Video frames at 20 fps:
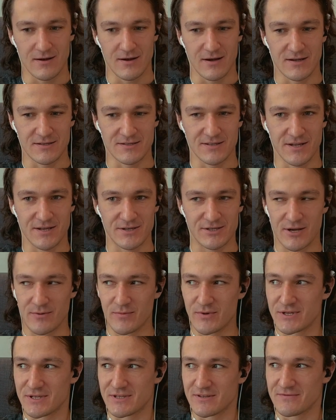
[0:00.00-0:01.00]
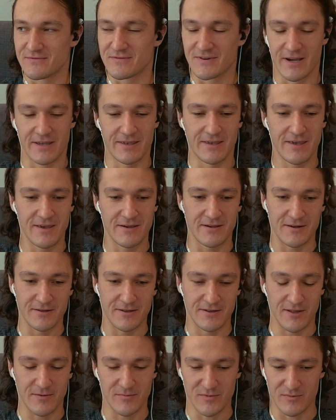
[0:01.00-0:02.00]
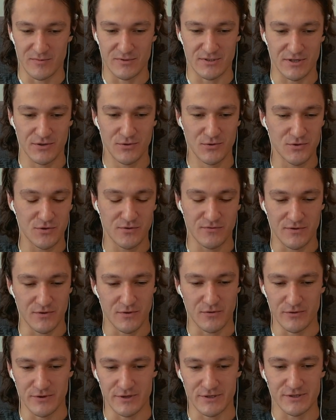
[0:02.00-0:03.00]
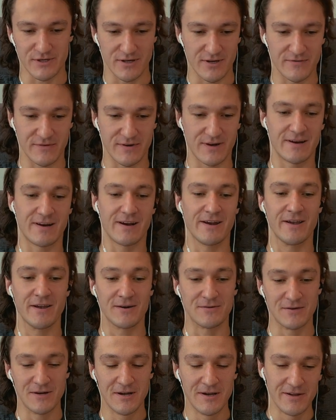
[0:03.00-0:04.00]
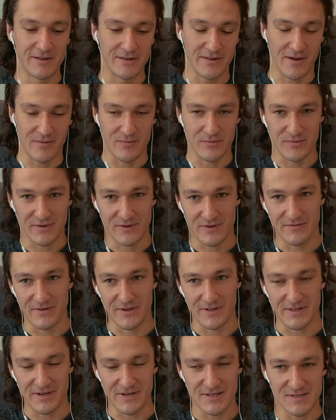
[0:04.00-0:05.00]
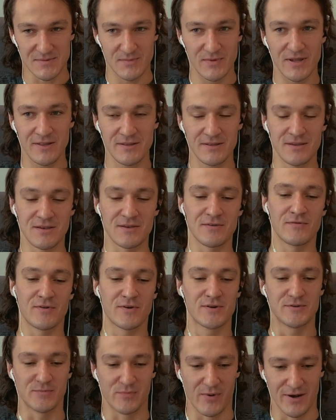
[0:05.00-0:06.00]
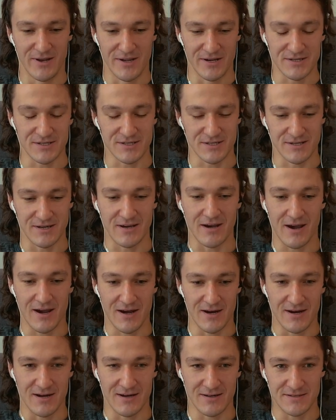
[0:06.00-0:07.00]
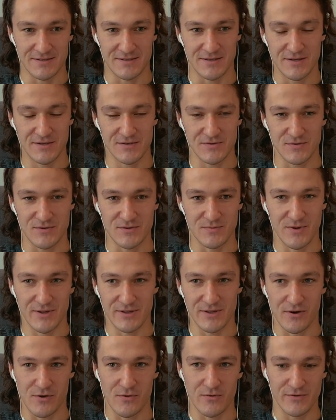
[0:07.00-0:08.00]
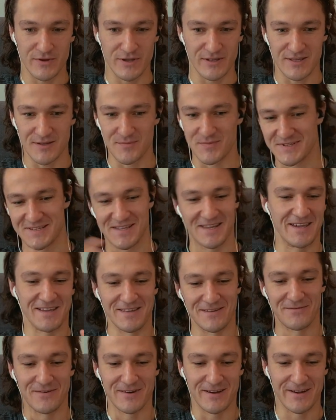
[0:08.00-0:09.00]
А знаешь, обычно в хоккей, когда там на молодежку выходишь или в КХЛ, там 2-3 сменки и вроде полегче. А здесь у тебя такого нет, ты постоянно в